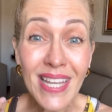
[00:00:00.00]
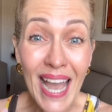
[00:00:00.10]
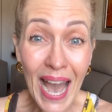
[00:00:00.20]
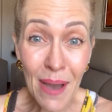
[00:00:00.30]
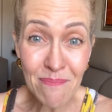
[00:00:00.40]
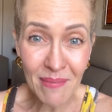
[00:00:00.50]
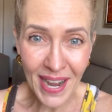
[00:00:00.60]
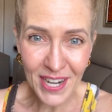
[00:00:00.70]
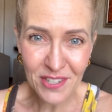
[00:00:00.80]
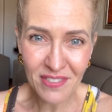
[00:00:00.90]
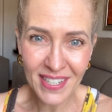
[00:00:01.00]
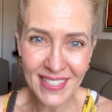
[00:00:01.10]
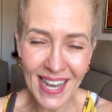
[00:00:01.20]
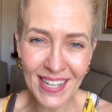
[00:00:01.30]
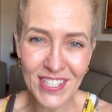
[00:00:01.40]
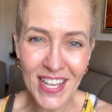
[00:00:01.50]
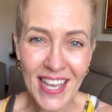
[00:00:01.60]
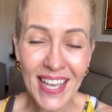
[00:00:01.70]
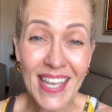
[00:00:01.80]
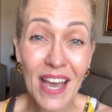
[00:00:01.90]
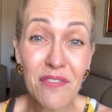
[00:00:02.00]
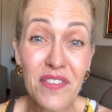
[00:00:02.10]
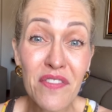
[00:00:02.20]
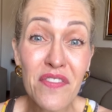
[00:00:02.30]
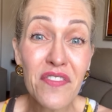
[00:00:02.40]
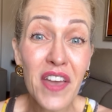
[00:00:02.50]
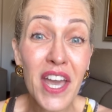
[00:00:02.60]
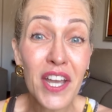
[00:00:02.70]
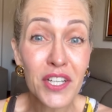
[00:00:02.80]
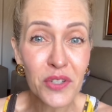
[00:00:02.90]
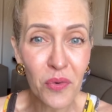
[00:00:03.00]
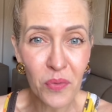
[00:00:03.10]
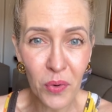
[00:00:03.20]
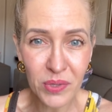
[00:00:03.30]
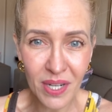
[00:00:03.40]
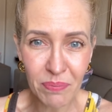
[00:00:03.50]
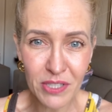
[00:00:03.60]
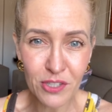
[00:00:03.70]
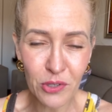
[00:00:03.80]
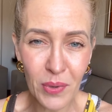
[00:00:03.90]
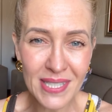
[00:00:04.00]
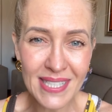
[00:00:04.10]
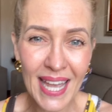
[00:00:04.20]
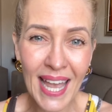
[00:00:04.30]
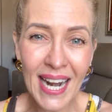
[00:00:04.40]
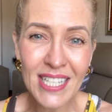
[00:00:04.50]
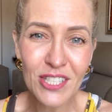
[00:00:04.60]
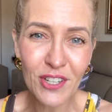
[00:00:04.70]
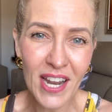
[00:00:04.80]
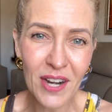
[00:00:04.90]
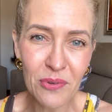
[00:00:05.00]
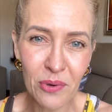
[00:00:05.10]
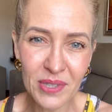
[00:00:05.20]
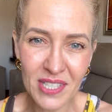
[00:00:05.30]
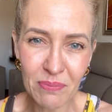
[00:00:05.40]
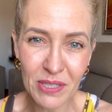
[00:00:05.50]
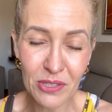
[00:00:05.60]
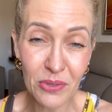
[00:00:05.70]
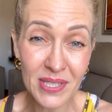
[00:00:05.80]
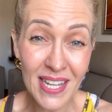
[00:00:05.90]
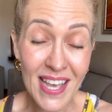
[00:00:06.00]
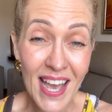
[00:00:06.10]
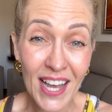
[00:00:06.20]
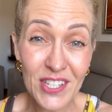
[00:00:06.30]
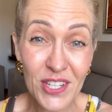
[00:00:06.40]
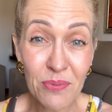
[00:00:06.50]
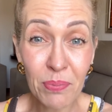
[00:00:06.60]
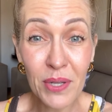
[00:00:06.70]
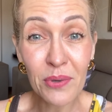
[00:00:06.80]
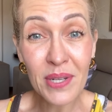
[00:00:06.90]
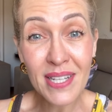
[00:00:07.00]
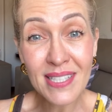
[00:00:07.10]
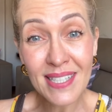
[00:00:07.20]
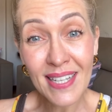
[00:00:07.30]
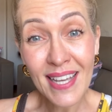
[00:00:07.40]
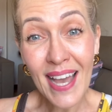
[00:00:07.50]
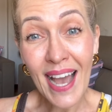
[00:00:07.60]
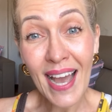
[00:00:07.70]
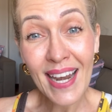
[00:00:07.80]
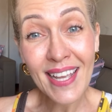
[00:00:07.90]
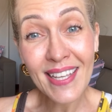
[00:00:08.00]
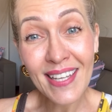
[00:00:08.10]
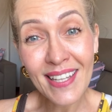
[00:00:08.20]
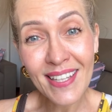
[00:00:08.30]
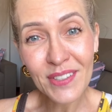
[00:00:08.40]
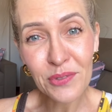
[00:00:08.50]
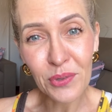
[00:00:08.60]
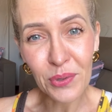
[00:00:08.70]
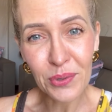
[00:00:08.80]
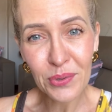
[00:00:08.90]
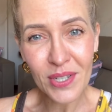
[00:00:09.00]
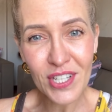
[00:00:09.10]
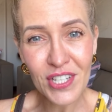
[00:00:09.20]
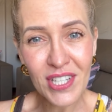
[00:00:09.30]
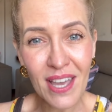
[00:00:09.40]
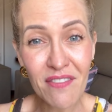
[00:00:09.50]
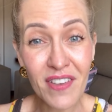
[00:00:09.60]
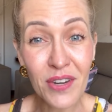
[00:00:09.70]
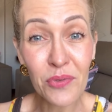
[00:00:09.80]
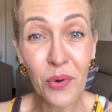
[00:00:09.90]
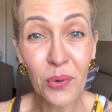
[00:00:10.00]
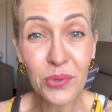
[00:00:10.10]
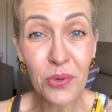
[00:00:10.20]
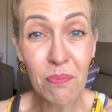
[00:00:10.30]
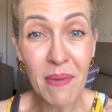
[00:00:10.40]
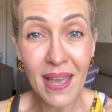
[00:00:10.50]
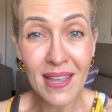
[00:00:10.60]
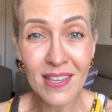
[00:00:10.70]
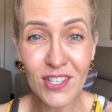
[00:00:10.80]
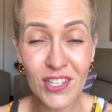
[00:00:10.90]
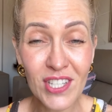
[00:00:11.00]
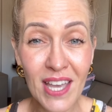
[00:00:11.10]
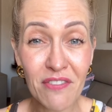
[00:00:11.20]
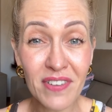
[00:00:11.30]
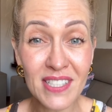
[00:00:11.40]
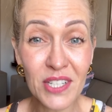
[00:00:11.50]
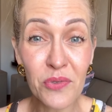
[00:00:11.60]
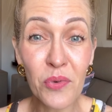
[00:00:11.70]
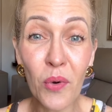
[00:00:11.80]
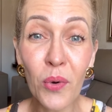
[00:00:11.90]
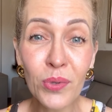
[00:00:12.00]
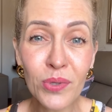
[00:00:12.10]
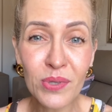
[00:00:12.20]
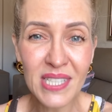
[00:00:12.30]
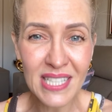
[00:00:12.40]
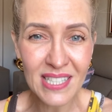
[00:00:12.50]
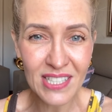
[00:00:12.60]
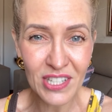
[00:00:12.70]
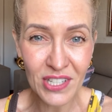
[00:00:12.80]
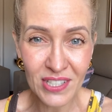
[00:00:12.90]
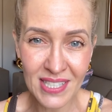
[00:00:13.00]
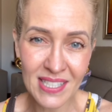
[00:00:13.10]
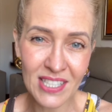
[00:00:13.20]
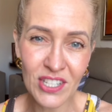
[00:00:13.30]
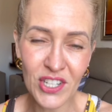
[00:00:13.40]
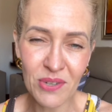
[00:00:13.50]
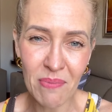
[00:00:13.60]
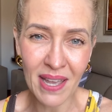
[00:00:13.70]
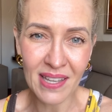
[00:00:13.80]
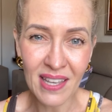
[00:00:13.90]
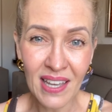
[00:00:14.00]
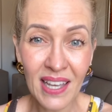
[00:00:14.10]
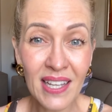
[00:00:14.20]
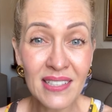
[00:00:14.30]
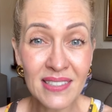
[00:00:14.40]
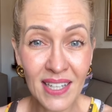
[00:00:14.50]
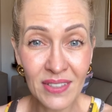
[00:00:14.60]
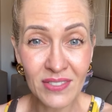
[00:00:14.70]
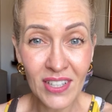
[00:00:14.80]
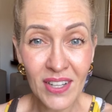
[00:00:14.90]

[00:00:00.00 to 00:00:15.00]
a amar de verdade e a viver com outra pessoa, a se relacionar com outras pessoas, a gente prioriza a alegria do outro, a gente quer ver o outro bem, a gente quer fazer o outro se, se sentir bem. Então,